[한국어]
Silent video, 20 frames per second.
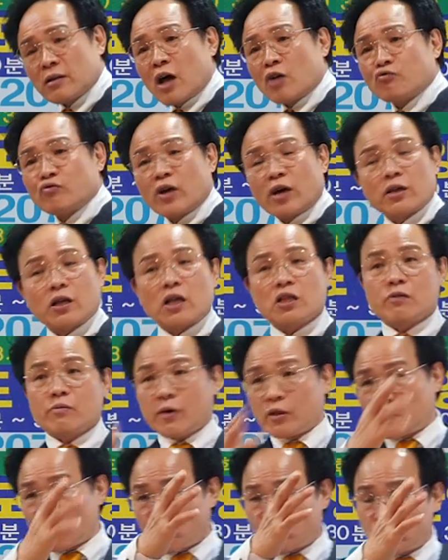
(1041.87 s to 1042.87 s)
나중에
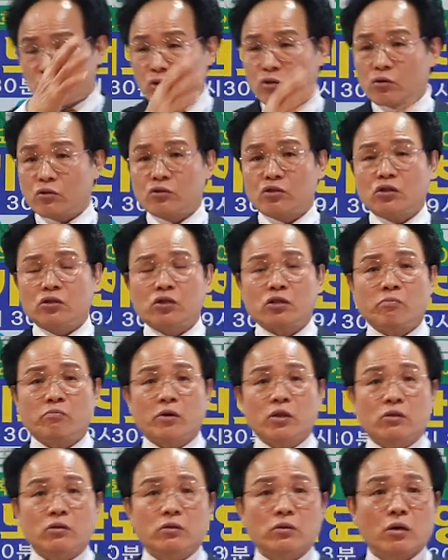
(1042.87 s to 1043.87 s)
하나님한테 어쨌든
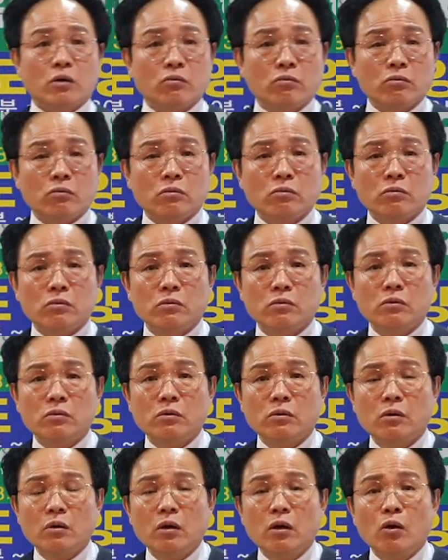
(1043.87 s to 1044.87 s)
칭찬받는다고.
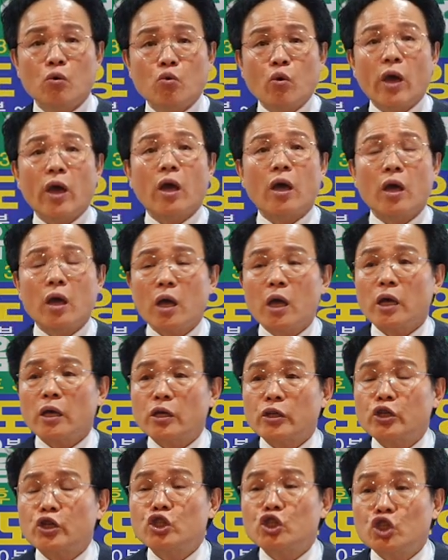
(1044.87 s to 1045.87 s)
왜?
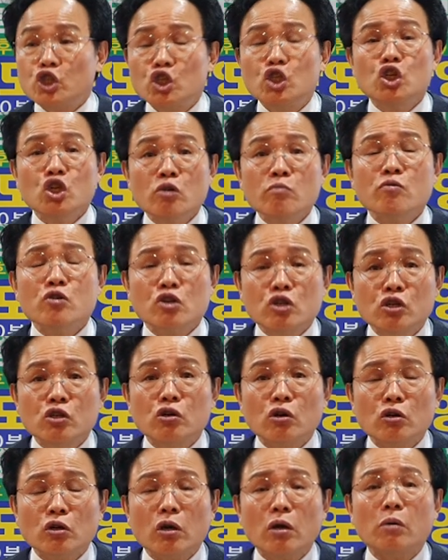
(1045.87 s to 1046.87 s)
지음을
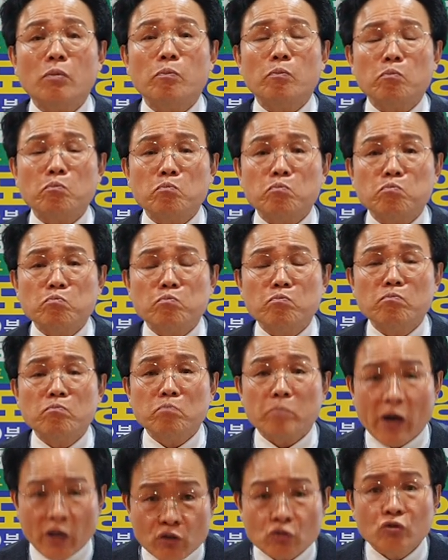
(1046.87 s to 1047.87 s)
그렇게
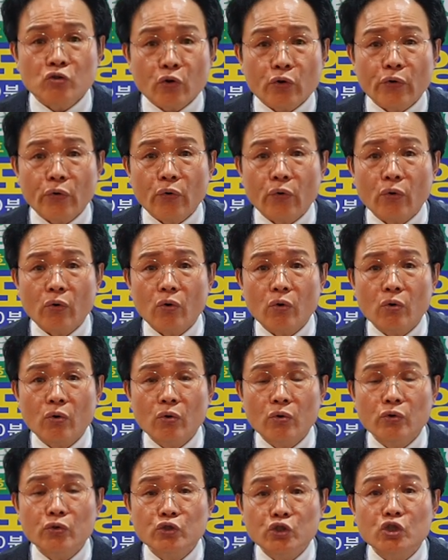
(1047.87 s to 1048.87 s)
받은 거예요.
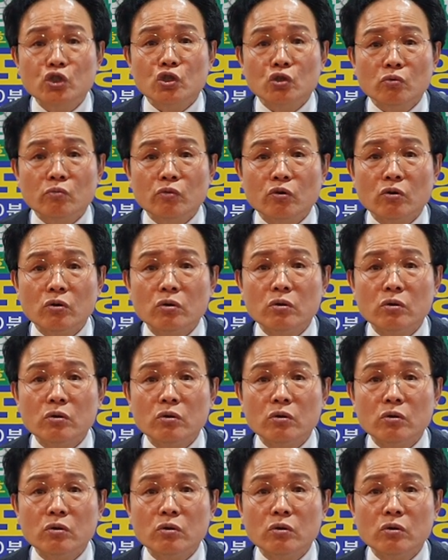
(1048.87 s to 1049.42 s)
지음.